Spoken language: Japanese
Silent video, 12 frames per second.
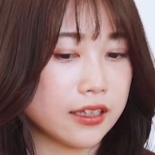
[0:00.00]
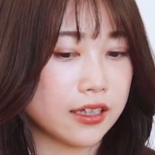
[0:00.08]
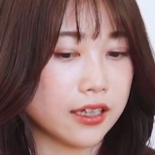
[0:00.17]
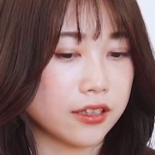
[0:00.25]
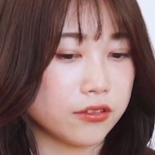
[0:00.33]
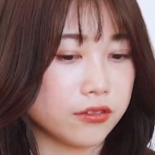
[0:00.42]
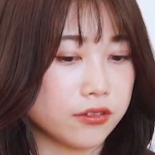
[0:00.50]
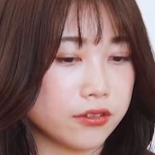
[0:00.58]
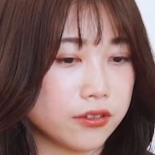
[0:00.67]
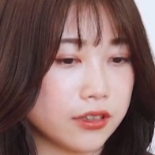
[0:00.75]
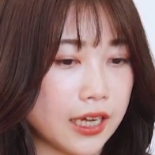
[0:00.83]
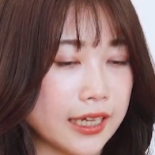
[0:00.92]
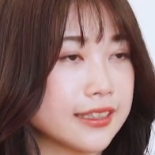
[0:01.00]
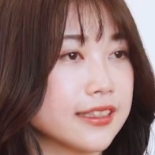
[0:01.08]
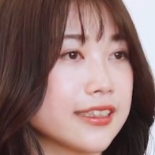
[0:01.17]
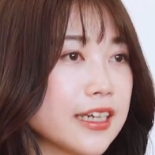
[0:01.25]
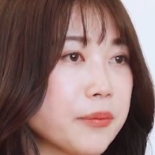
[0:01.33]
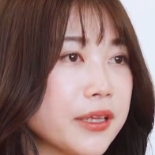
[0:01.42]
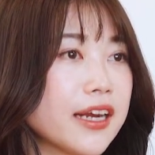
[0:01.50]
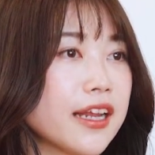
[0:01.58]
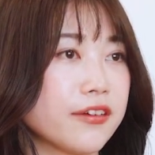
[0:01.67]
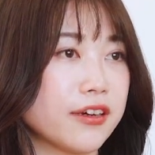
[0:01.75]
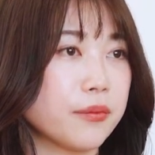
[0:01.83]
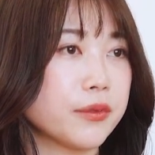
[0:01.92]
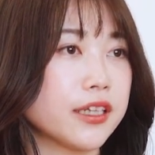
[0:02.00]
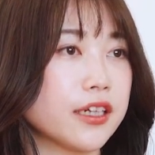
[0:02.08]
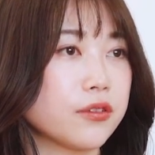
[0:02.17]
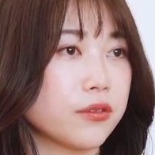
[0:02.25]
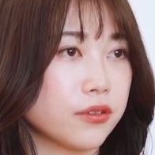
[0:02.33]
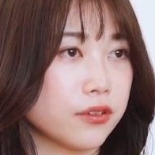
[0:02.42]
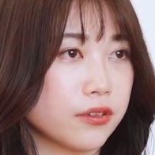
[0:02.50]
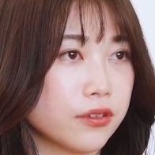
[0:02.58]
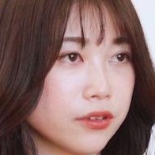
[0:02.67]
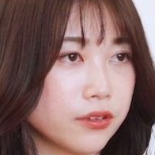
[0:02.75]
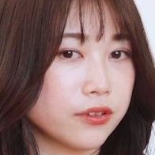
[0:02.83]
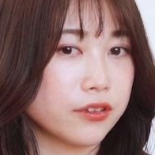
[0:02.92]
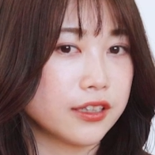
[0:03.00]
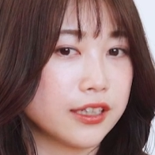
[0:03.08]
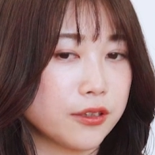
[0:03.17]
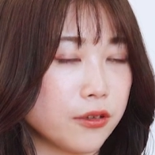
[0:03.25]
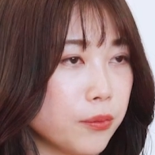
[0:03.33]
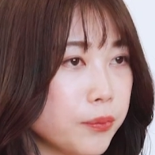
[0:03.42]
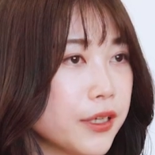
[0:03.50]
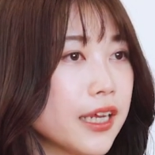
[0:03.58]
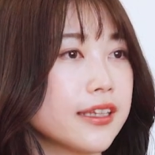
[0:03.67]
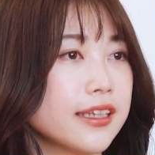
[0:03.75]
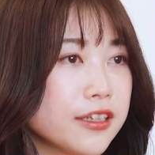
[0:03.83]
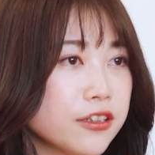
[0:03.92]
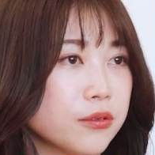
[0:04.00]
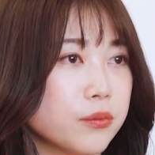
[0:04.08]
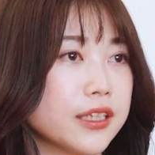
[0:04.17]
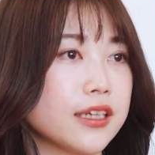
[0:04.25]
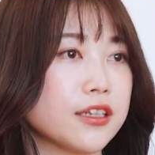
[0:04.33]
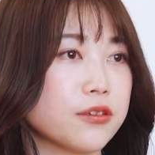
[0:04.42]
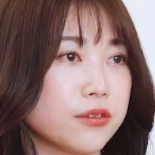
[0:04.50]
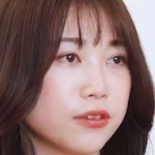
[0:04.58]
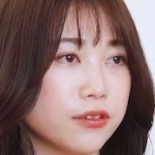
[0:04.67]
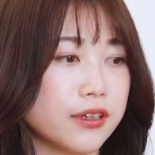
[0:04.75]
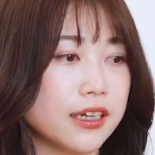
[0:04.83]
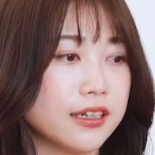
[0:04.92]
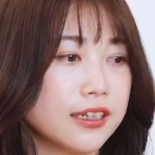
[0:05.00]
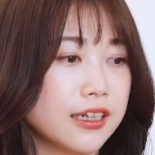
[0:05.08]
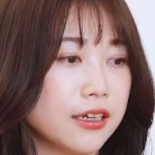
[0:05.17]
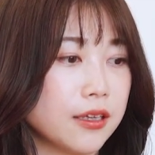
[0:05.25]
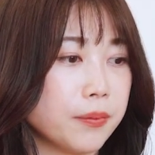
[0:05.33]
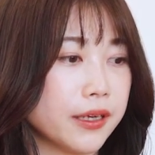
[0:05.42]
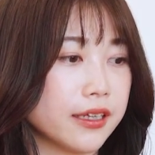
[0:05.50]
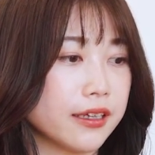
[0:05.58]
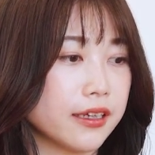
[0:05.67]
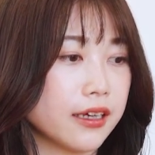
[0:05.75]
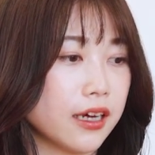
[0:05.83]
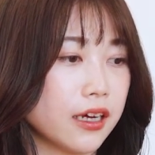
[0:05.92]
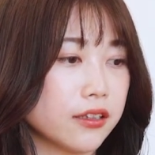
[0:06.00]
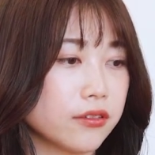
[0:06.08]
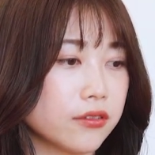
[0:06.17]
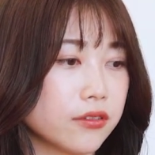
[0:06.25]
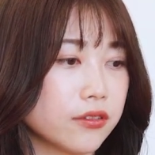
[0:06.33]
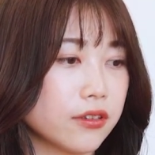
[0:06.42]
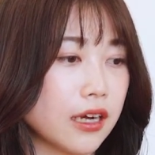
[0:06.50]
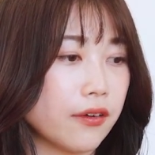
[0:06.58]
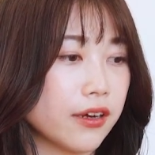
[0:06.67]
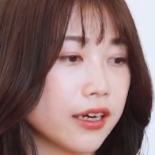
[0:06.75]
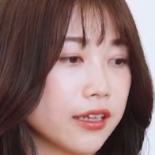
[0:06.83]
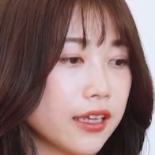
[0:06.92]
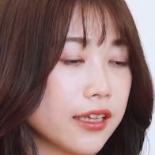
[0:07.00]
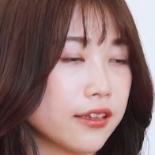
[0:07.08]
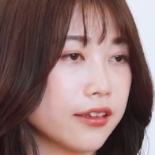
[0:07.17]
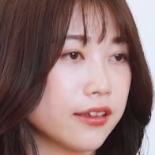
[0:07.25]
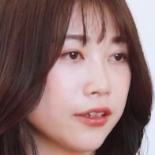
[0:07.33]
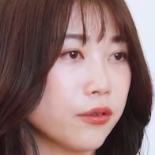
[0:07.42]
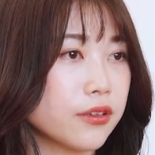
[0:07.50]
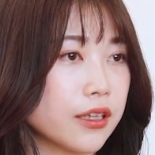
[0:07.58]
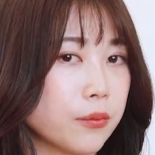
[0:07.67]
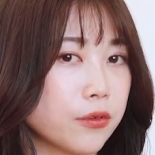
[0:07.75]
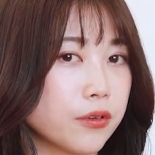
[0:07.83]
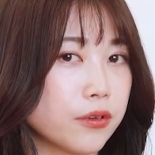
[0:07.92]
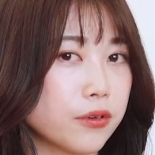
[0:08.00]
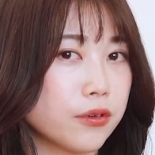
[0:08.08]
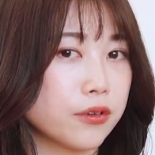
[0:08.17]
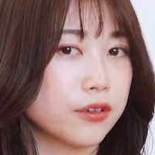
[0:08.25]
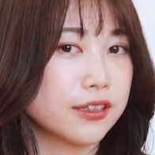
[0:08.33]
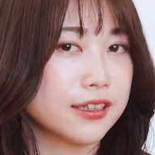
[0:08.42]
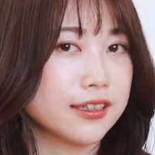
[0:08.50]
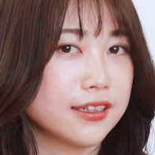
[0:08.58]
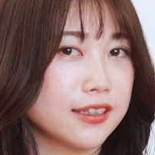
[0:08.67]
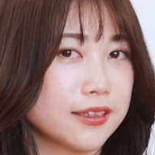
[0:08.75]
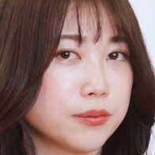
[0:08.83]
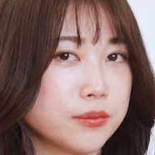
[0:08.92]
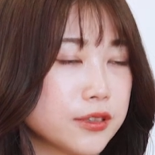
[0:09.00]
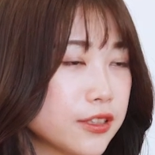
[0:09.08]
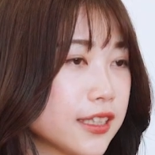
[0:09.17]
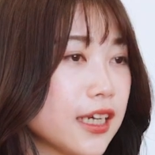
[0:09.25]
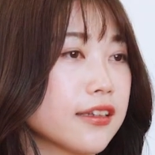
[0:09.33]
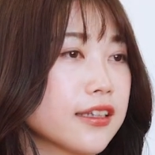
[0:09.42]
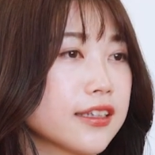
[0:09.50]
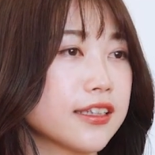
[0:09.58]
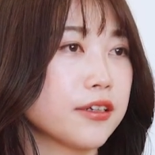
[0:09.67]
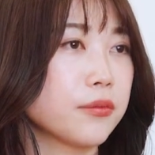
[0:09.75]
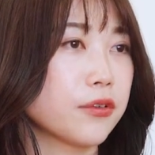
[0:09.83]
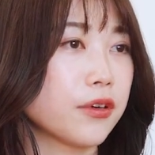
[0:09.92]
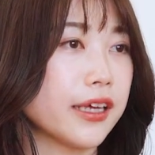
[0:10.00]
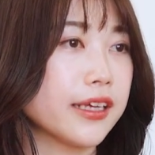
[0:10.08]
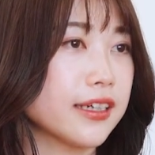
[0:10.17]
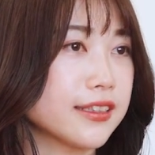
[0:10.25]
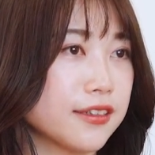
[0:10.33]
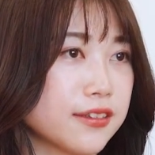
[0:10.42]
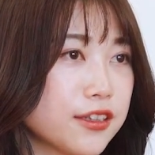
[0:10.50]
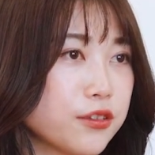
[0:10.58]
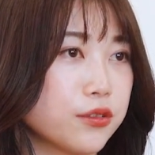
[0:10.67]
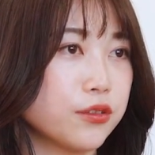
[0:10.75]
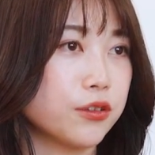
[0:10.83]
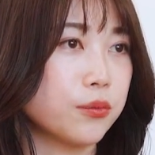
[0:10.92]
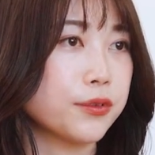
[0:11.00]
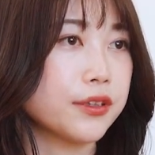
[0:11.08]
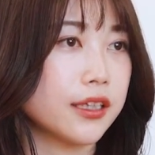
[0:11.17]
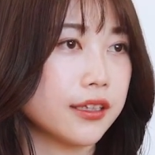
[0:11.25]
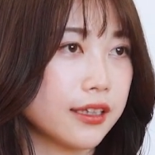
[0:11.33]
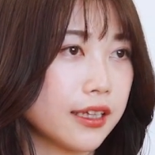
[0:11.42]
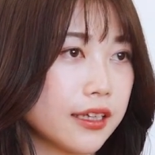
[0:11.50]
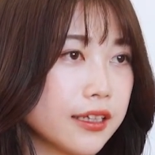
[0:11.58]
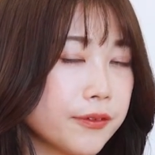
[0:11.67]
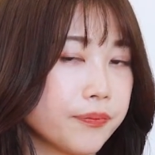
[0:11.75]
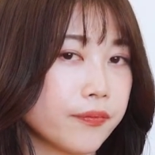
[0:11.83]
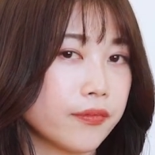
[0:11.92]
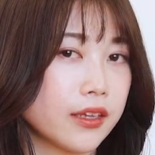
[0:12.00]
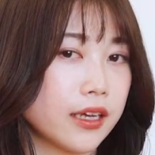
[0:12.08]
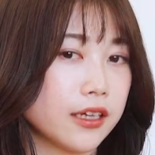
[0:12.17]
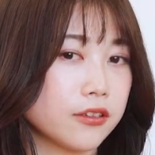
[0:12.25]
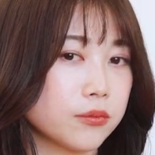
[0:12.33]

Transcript: うあの発信が見られるかみたいなところのこうプランニングみたいなところはやっぱりあの変わらない日本でもこう培ってきてるものが活かせるなというふうに思っていてあ